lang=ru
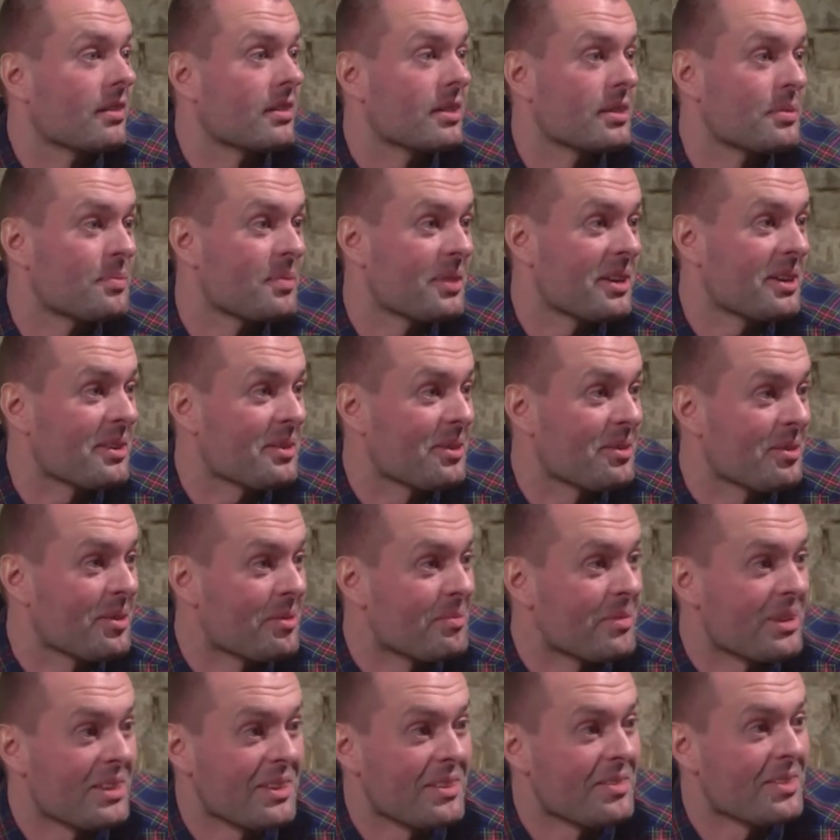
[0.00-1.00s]
Из Пирогова
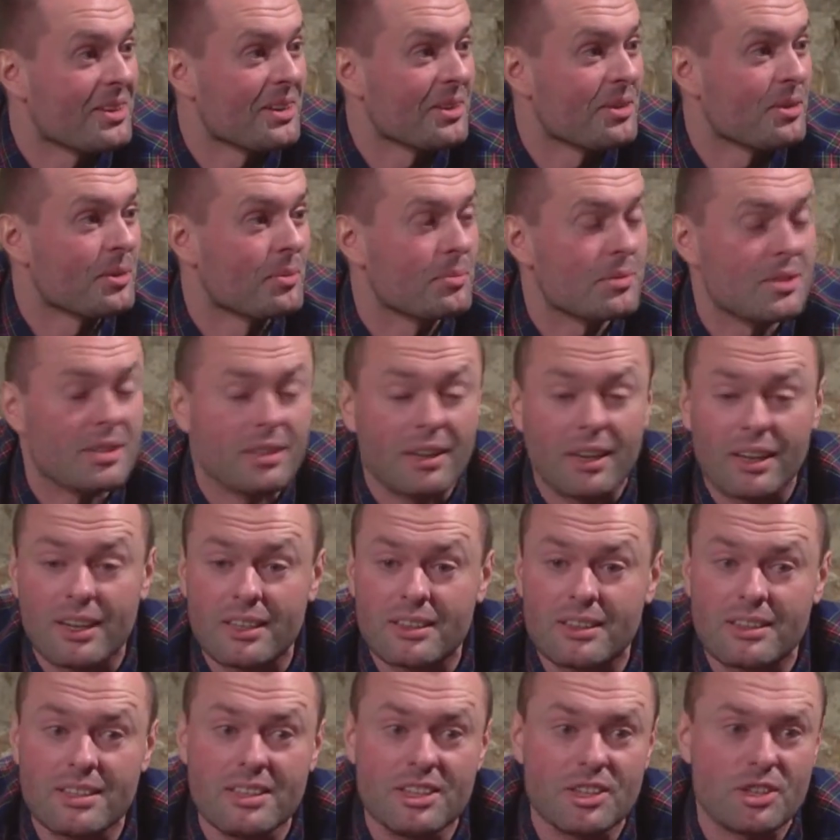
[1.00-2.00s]
мы не вернемся.
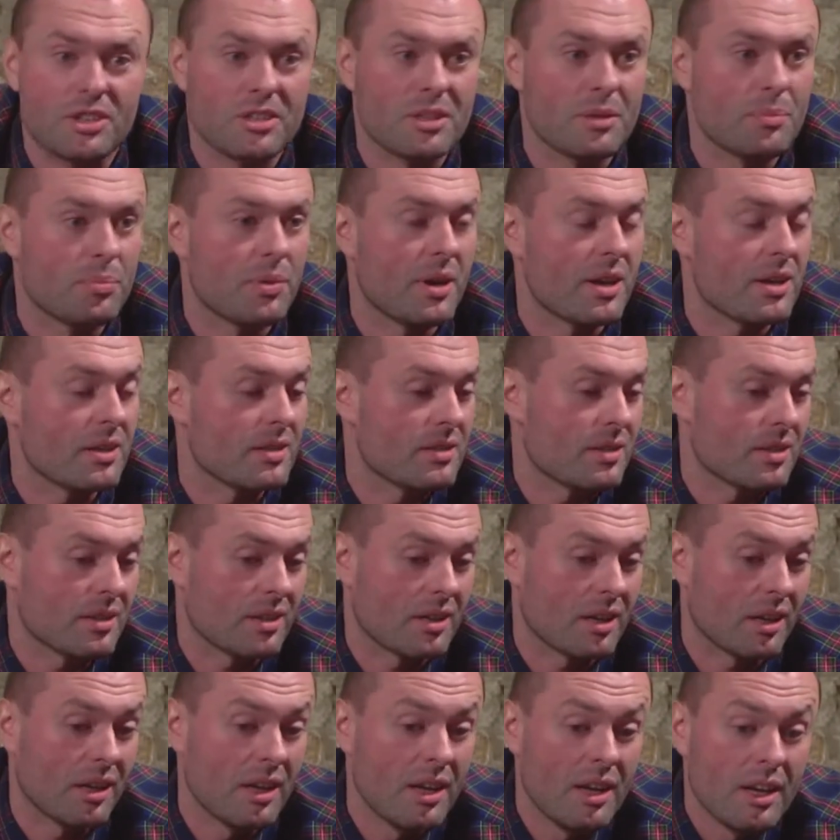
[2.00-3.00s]
Отлично парень сыграл.